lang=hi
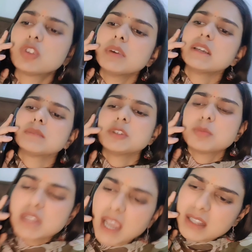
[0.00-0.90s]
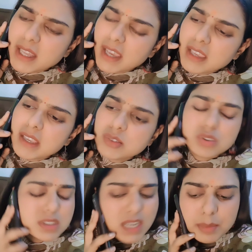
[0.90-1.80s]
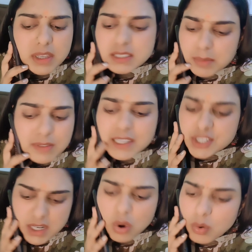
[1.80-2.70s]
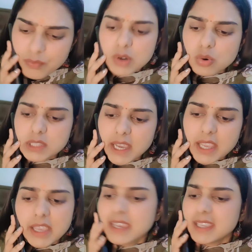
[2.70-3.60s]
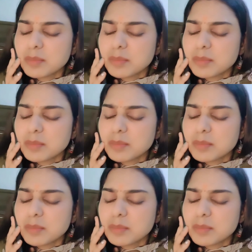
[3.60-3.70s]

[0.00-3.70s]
एक तो मैं ये समझ में नहीं आता है ये जो जितना भी ये समर वेकेशन का होमवर्क होता है